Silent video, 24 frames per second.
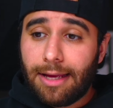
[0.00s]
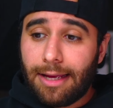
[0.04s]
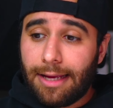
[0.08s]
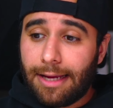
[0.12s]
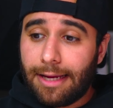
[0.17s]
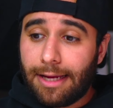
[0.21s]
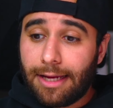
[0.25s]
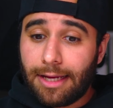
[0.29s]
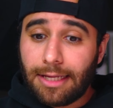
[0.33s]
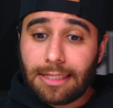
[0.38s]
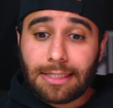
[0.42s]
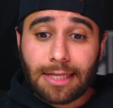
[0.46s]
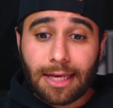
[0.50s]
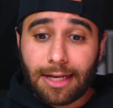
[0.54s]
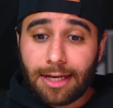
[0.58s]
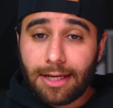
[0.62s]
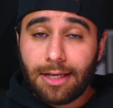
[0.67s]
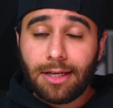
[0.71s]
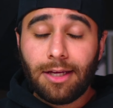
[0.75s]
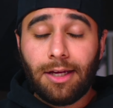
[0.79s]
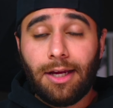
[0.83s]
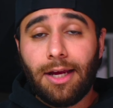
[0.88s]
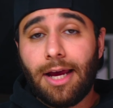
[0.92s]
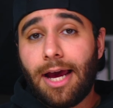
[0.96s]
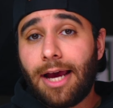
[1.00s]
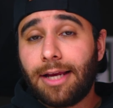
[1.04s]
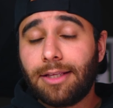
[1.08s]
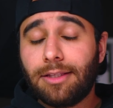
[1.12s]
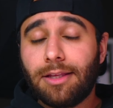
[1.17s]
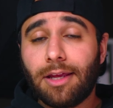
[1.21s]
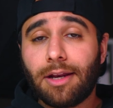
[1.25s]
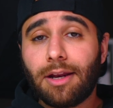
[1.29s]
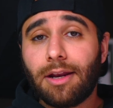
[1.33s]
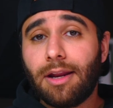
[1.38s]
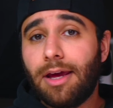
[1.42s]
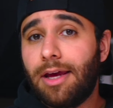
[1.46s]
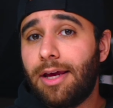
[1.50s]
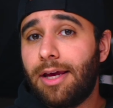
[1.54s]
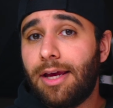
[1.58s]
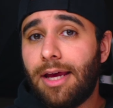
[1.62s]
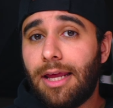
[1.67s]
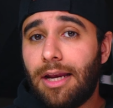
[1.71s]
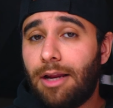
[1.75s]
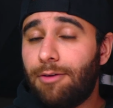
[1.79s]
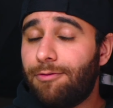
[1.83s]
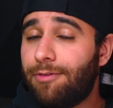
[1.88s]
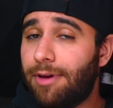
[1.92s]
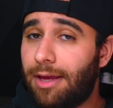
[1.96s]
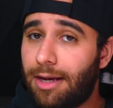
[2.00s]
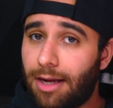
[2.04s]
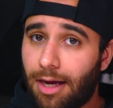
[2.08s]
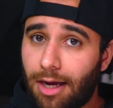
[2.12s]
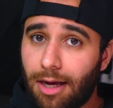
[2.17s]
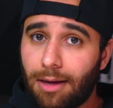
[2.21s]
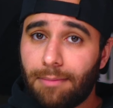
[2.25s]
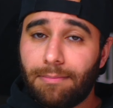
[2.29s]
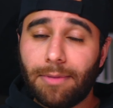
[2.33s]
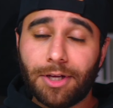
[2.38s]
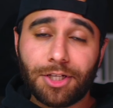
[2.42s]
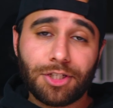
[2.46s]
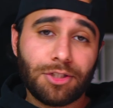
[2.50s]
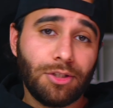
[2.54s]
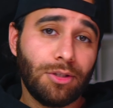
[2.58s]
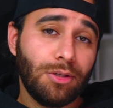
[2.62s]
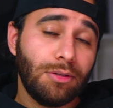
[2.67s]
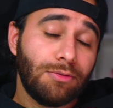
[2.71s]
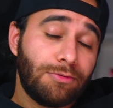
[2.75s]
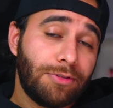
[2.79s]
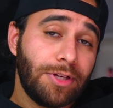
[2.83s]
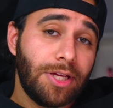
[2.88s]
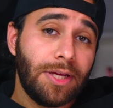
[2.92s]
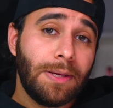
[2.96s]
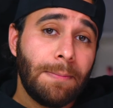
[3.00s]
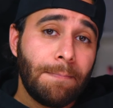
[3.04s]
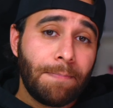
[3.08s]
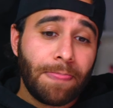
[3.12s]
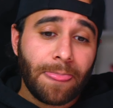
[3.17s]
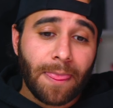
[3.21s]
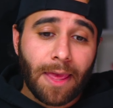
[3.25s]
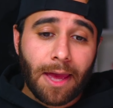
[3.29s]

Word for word: آه، سريع اقدر آه، العب فيه العاب اشتغل فيه